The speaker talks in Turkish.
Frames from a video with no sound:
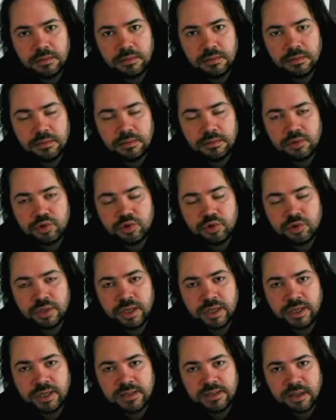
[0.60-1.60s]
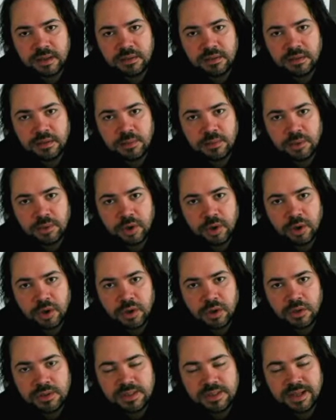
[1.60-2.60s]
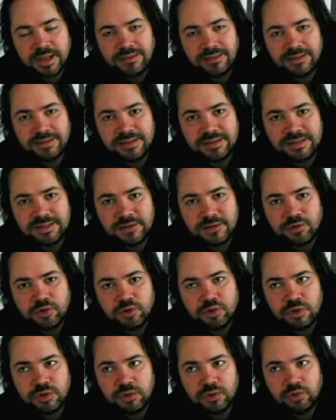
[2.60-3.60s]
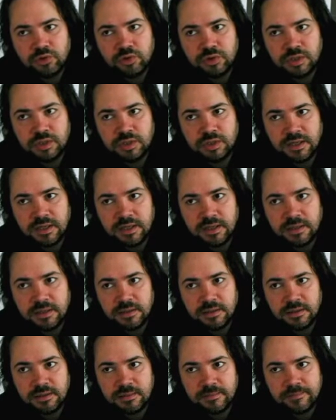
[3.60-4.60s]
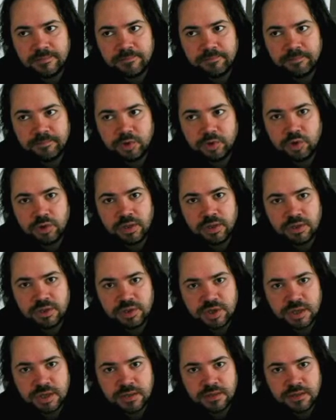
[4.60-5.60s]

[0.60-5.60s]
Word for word: Suriye'ye saldıramıyor. Saldırırsa Rusya Türkiye'yi yok edecek.